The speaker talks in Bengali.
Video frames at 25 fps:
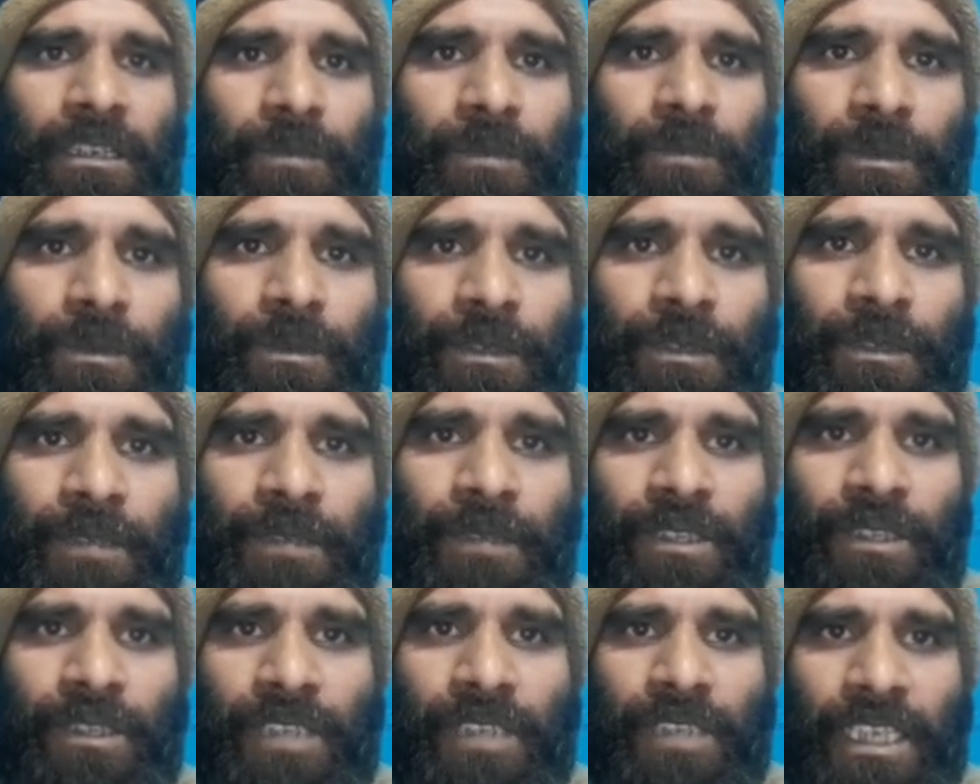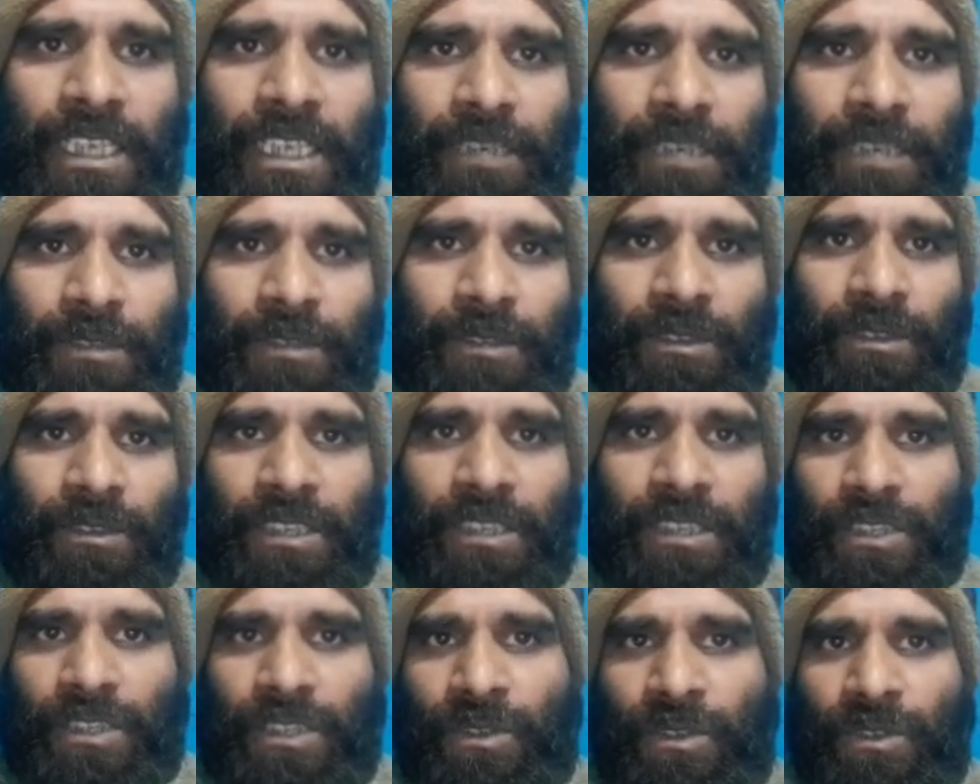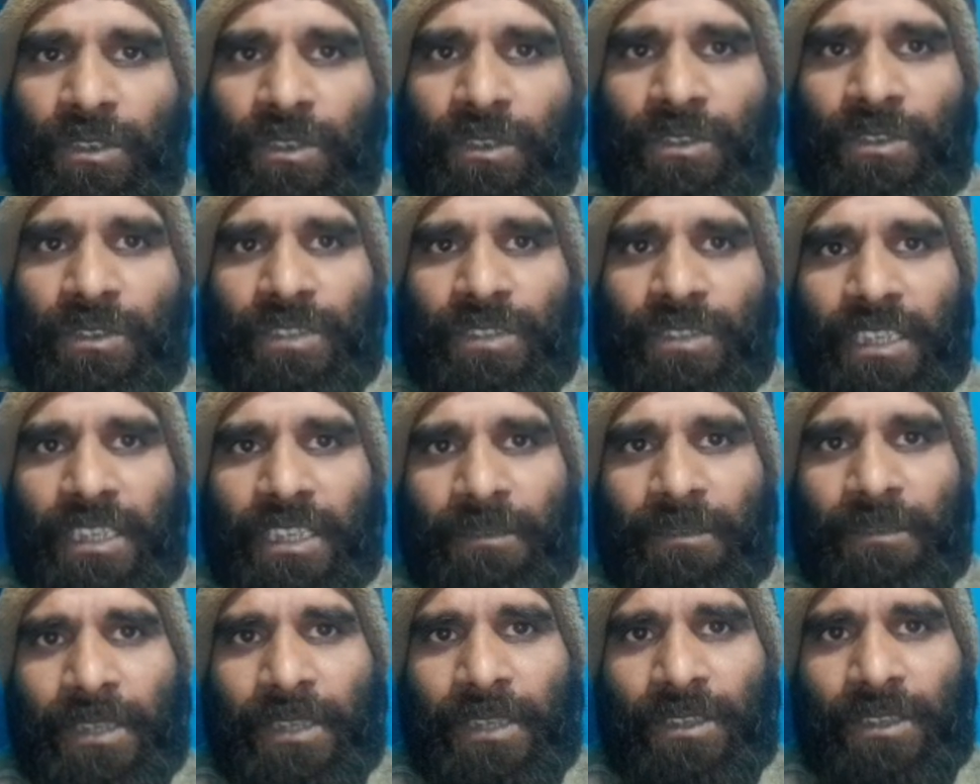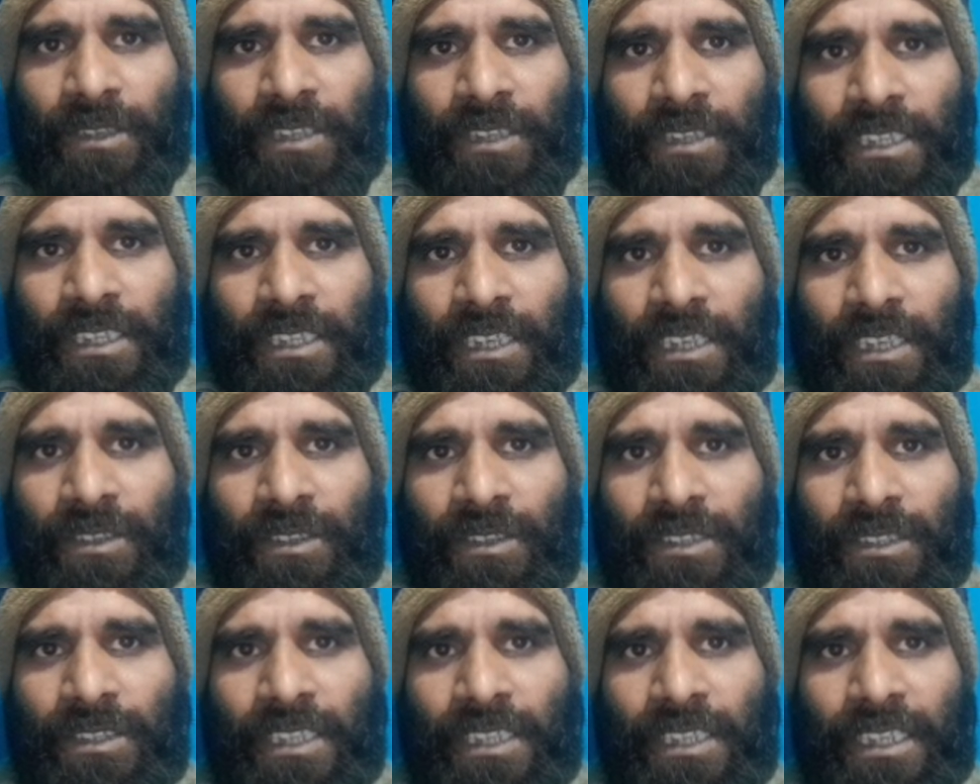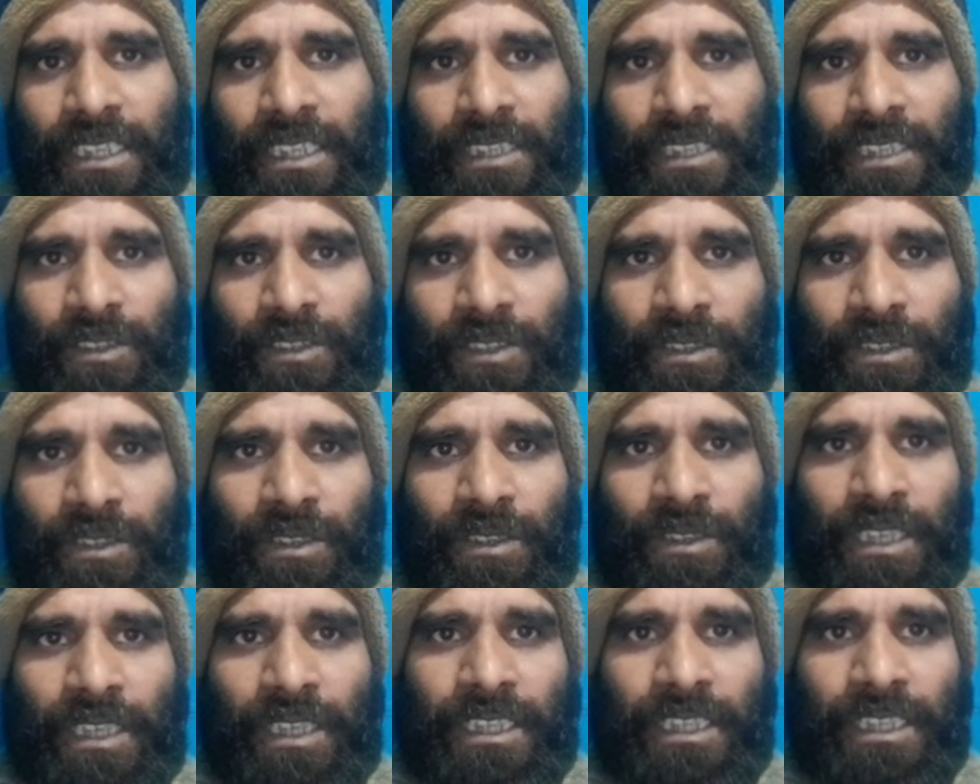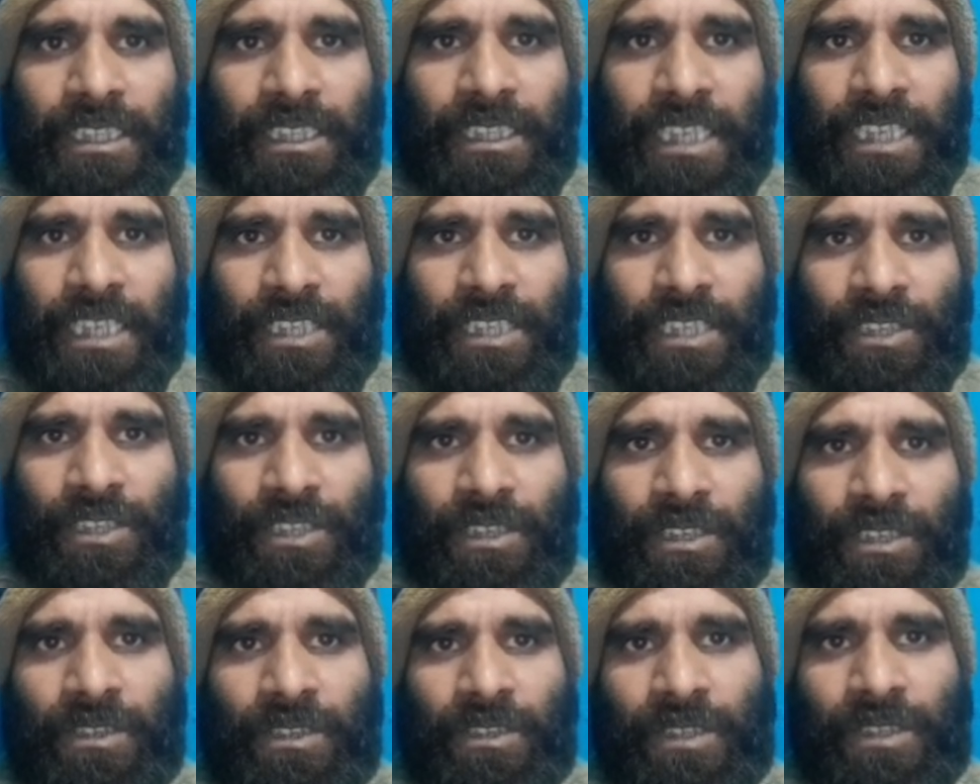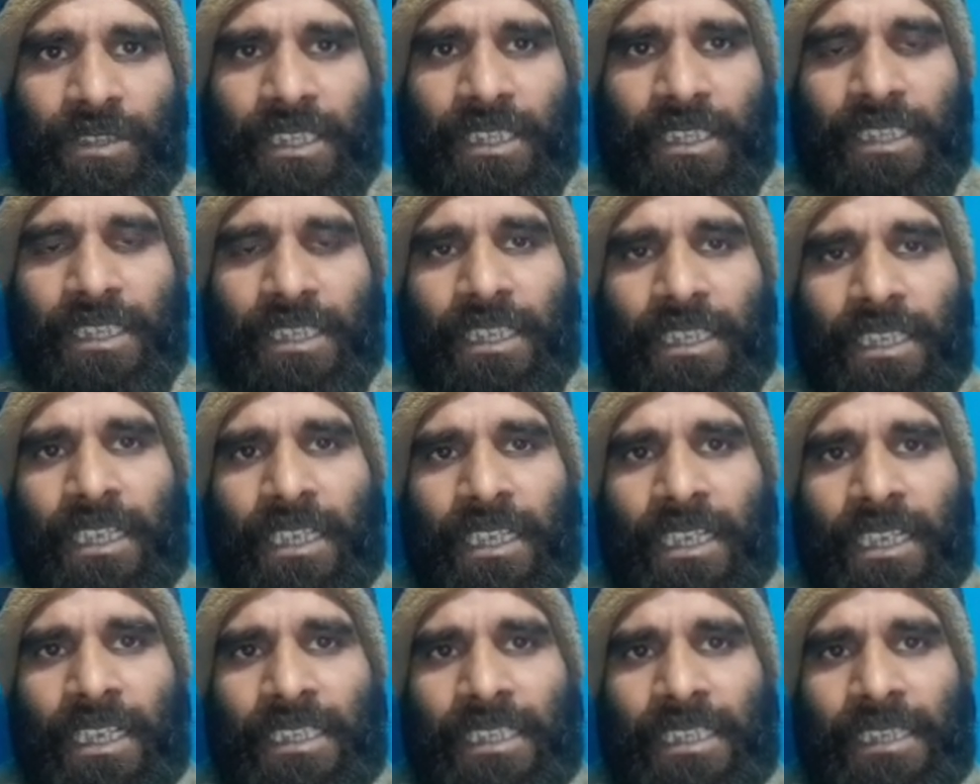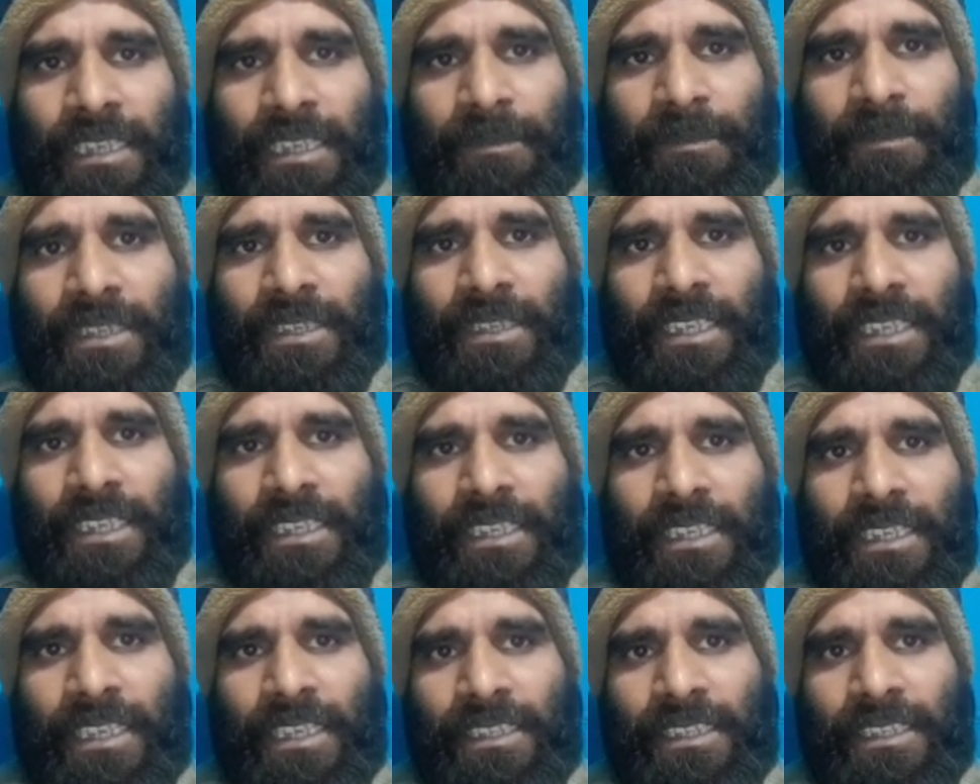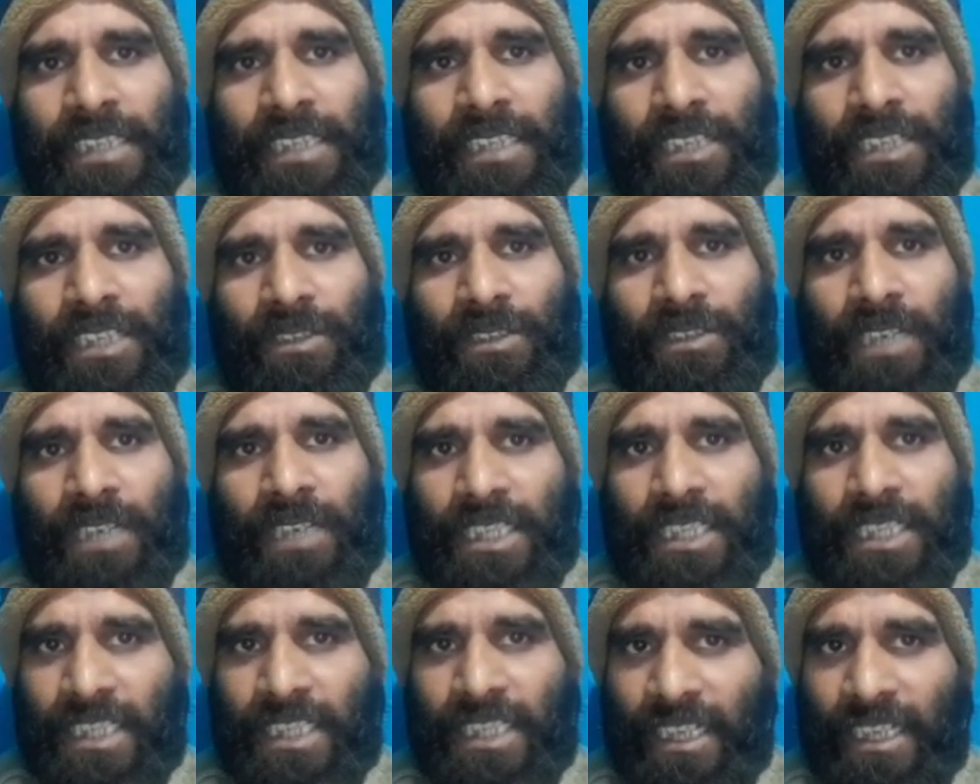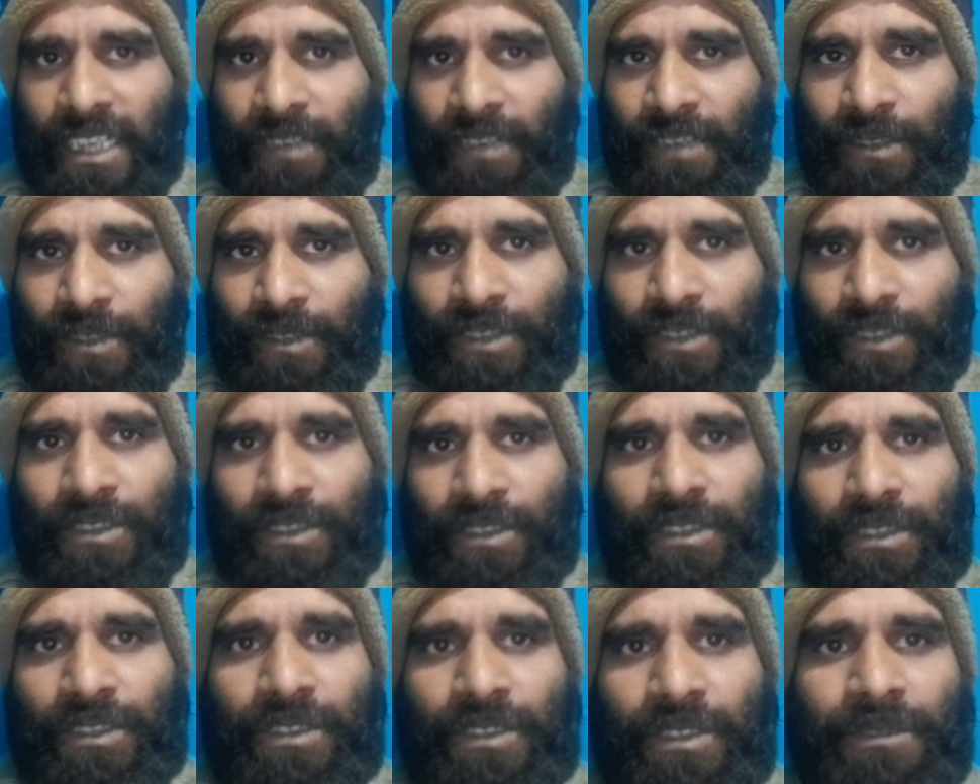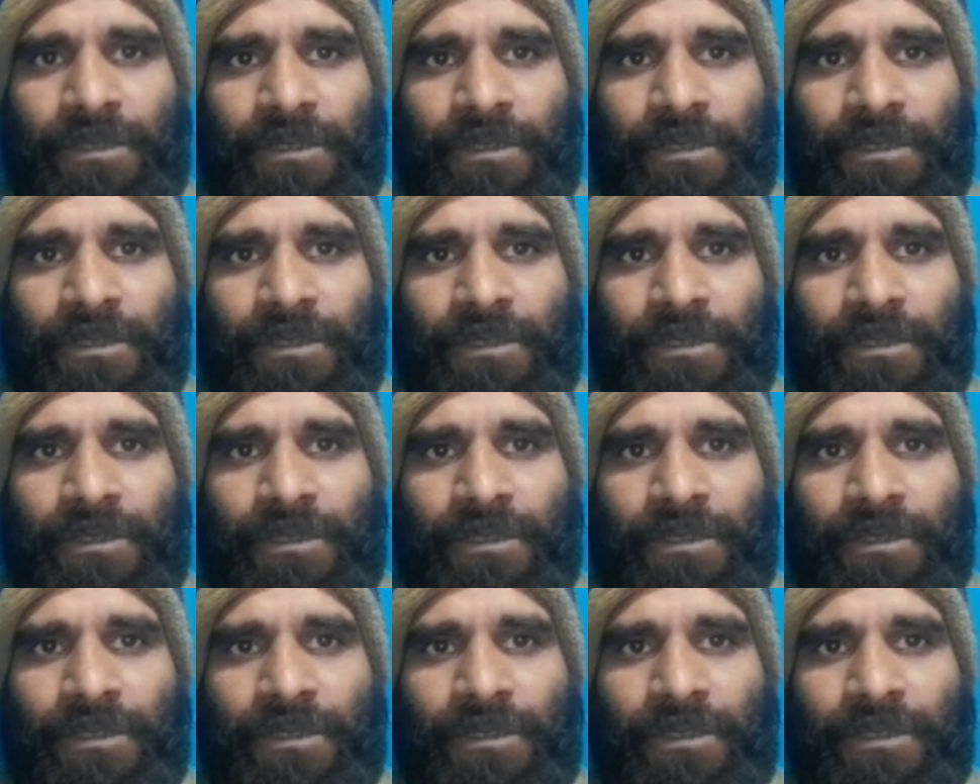প্রবিশ বেতন কাঠামো দুই অনুযায়ী বেতন স্কেল হচ্ছে চোদ্দো হাজার সাতশো হতে ছাব্বিশ হাজার চারশো আশি টাকা পর্যন্ত